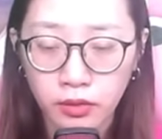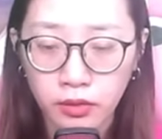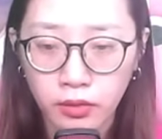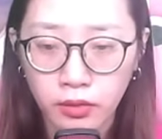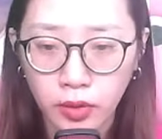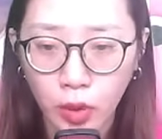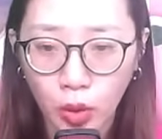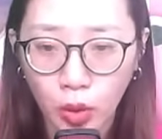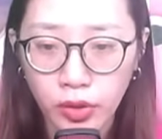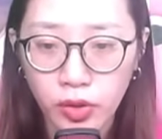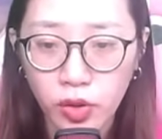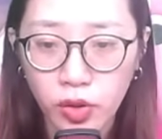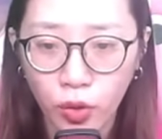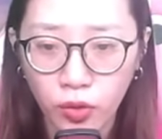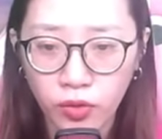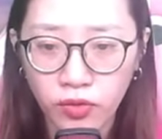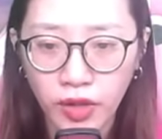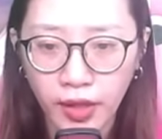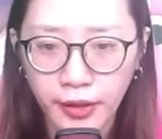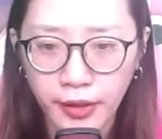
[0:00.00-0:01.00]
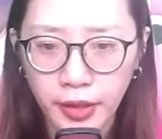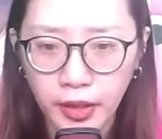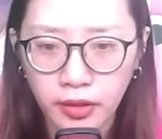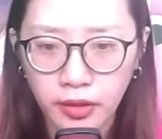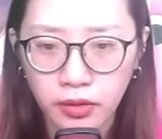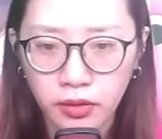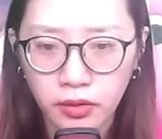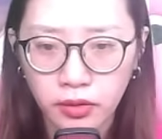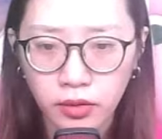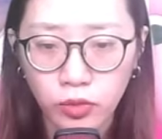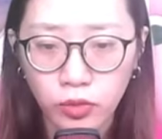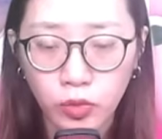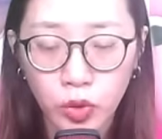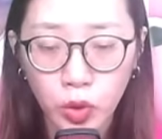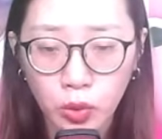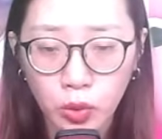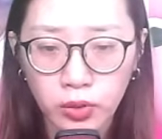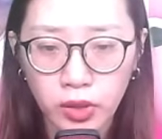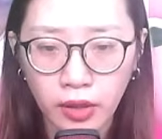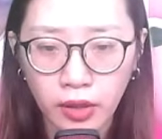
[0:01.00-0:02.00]
Tôi cũng vậy đó.
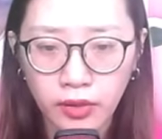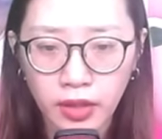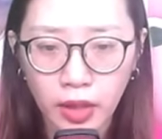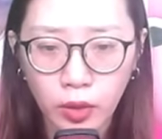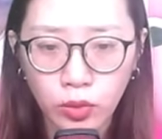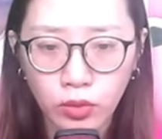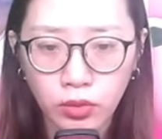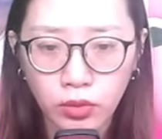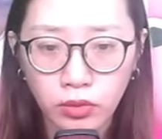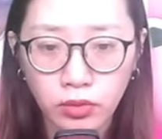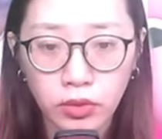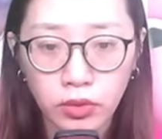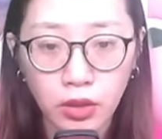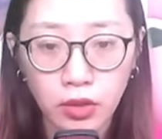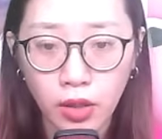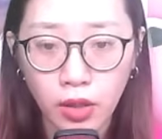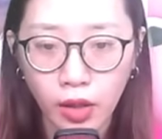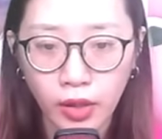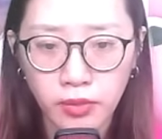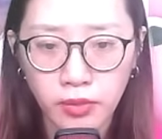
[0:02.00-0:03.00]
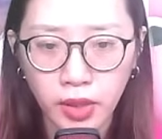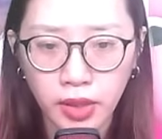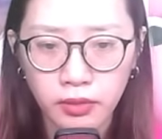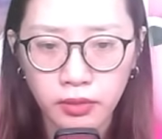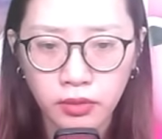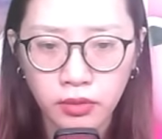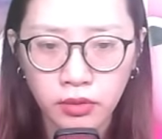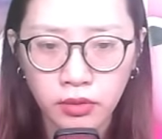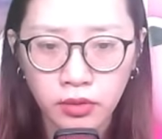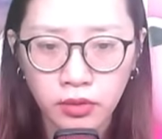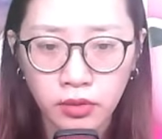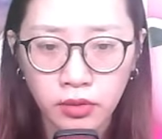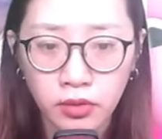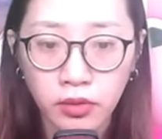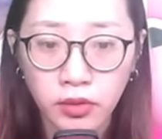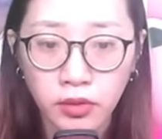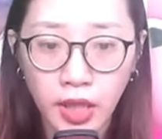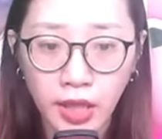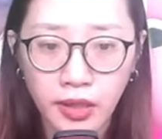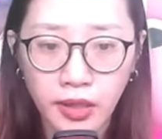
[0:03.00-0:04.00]
Suốt trận đấu tự hỏi mình,
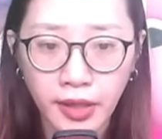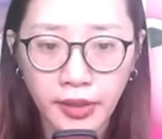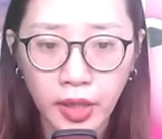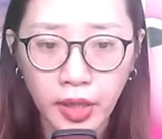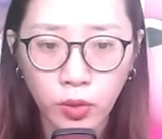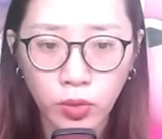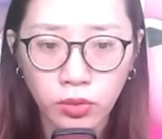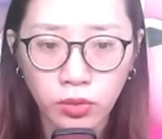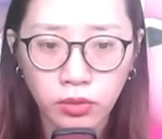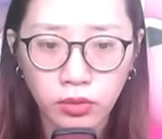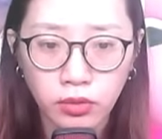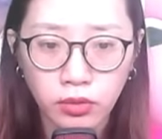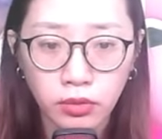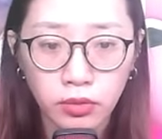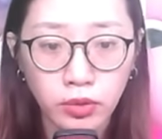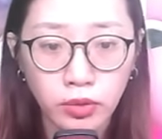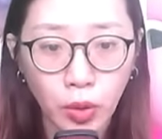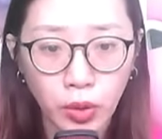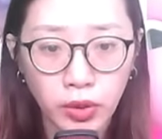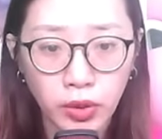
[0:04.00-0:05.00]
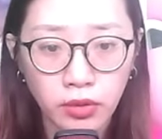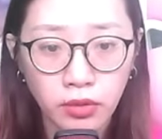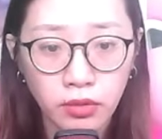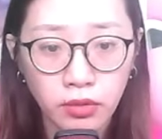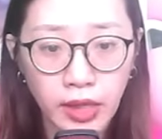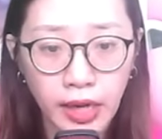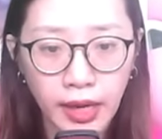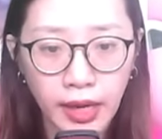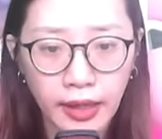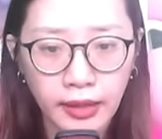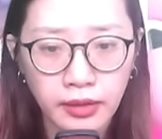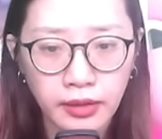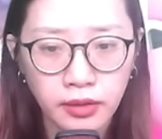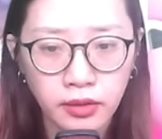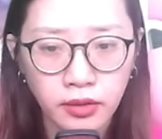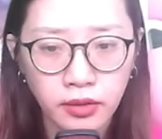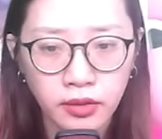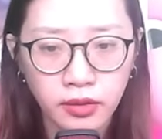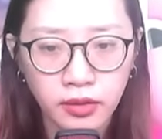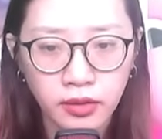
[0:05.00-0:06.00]
đây là đâu? Tôi là ai?
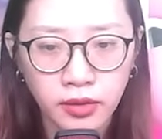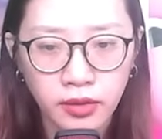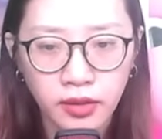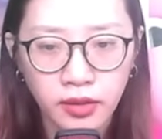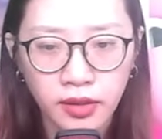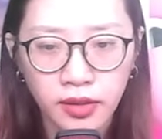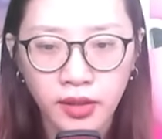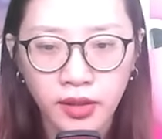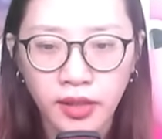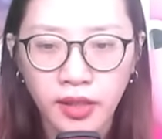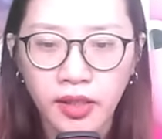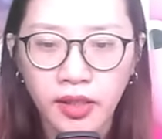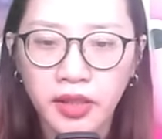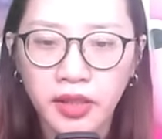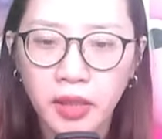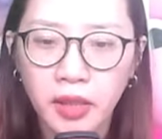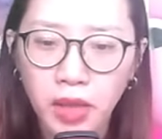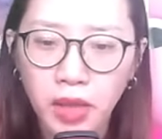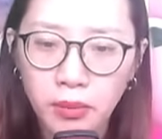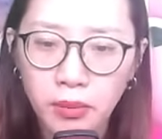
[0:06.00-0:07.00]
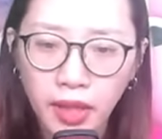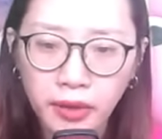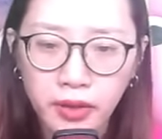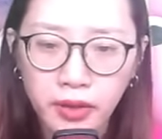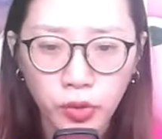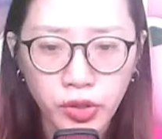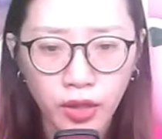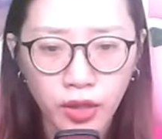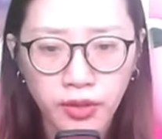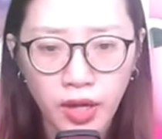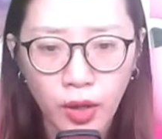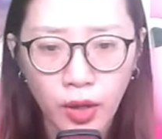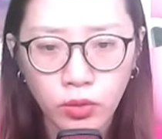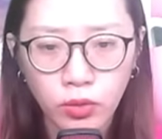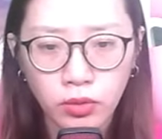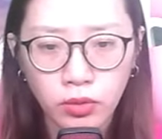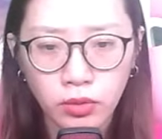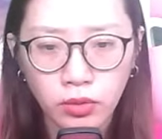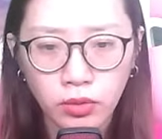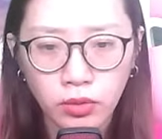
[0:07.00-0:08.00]
Khi mới bắt đầu trận đấu,
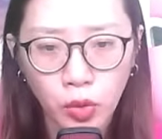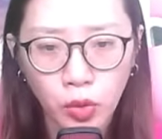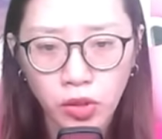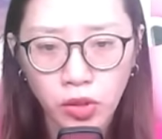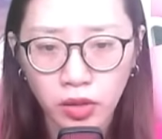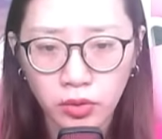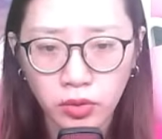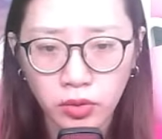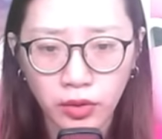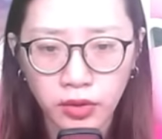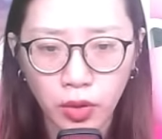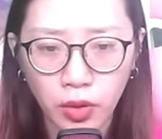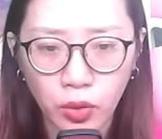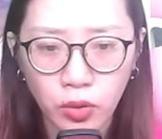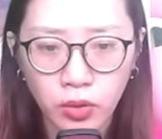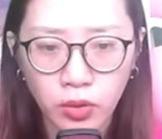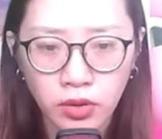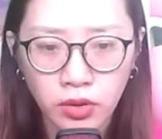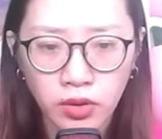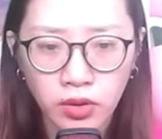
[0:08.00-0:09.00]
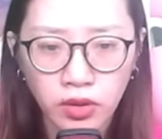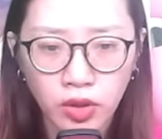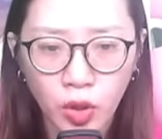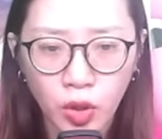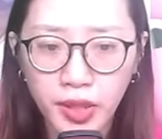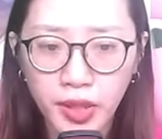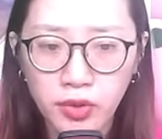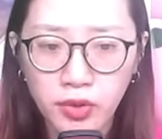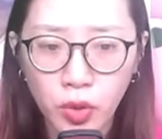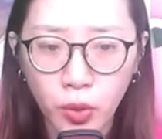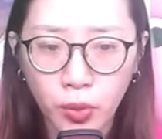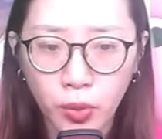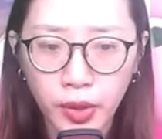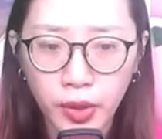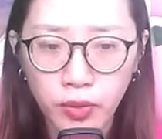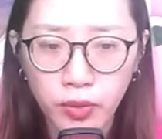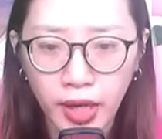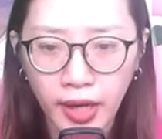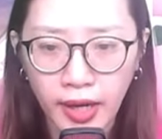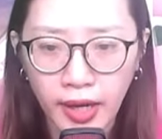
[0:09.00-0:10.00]
tôi còn tự nhủ không biết Lục
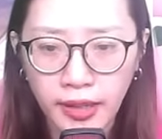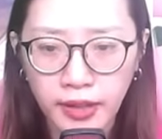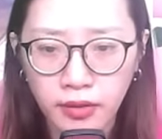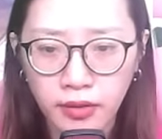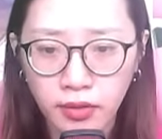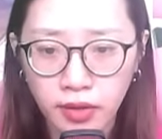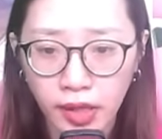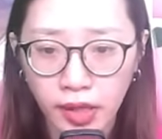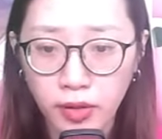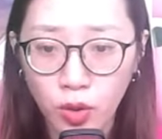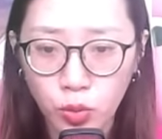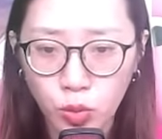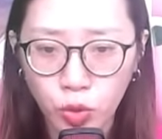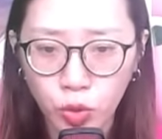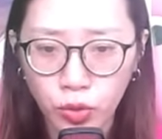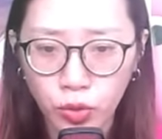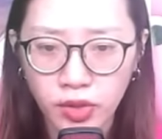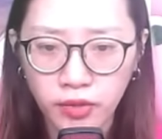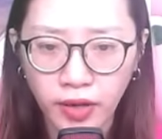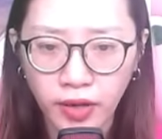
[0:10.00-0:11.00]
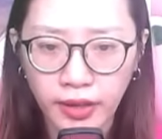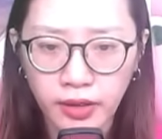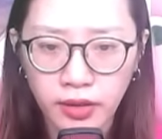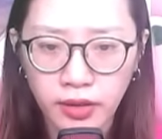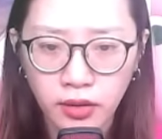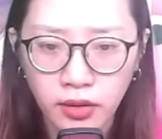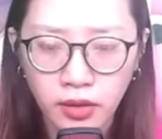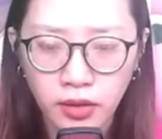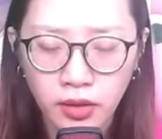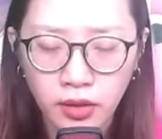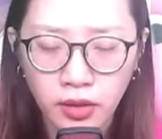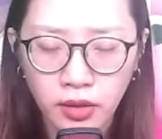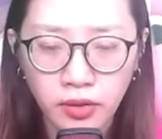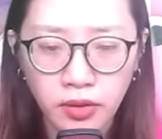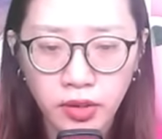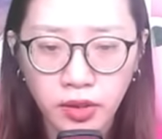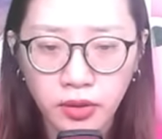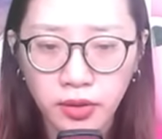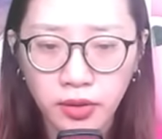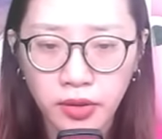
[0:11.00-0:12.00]
Nghiêu là ai lại ngông cuồng như vậy.
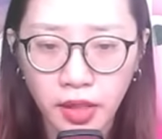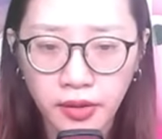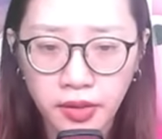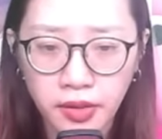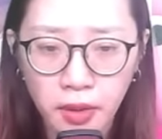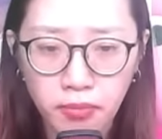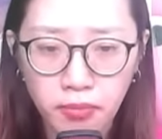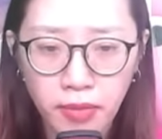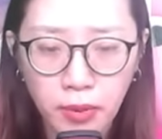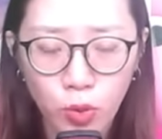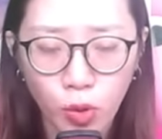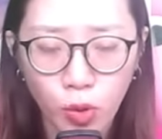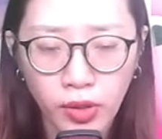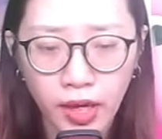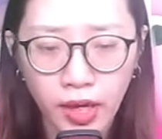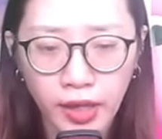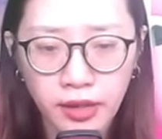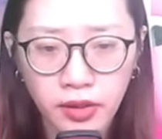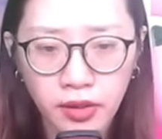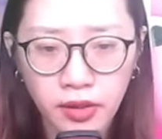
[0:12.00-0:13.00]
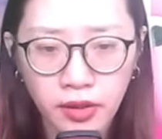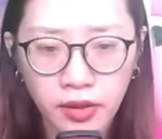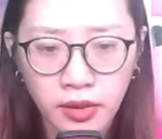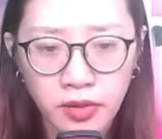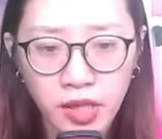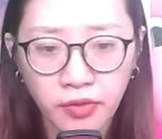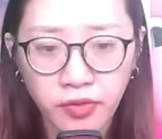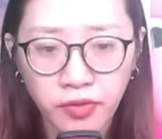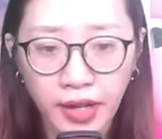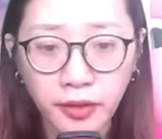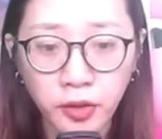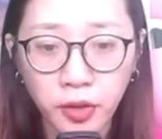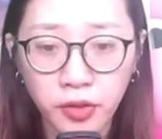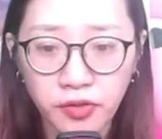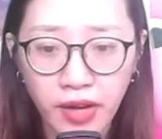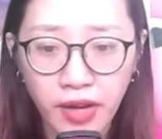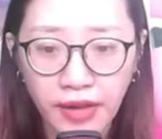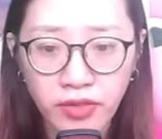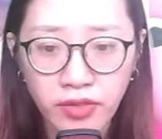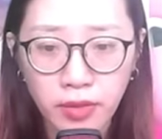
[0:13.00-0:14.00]
Nhưng chỉ chớp mắt một cái đã phải tự
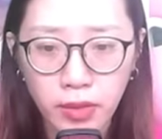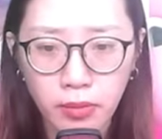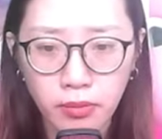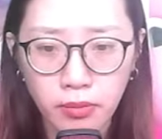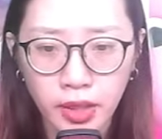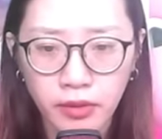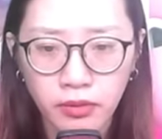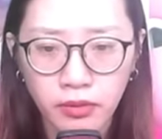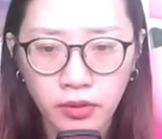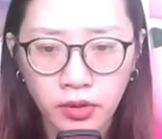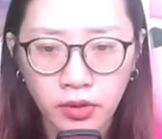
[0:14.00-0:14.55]
vả vào mặt mình.